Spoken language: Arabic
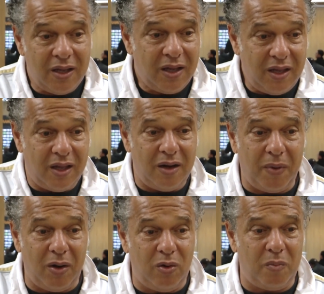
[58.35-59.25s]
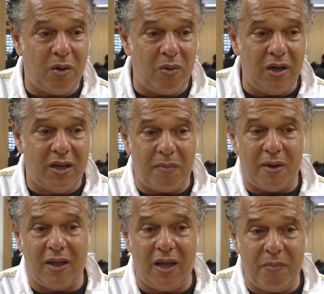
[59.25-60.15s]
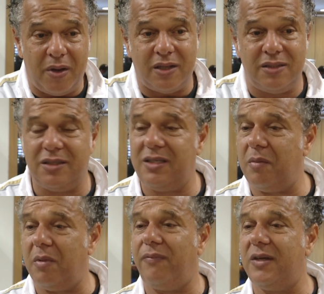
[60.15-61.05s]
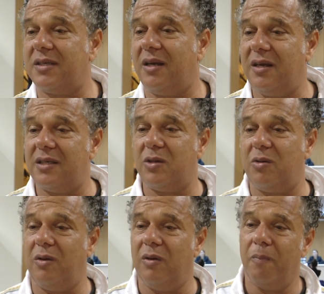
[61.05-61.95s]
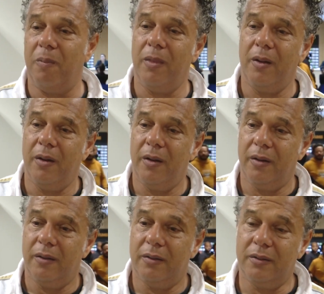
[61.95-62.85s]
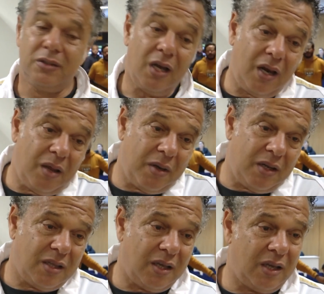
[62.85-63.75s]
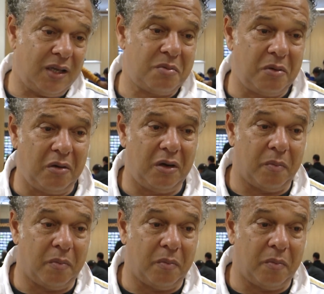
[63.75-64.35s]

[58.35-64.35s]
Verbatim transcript: المعلومه ولا الكلمه الخايبه اكسيسيبل فيس على الناس الكل ان شاء الله معناتها شو نقول لك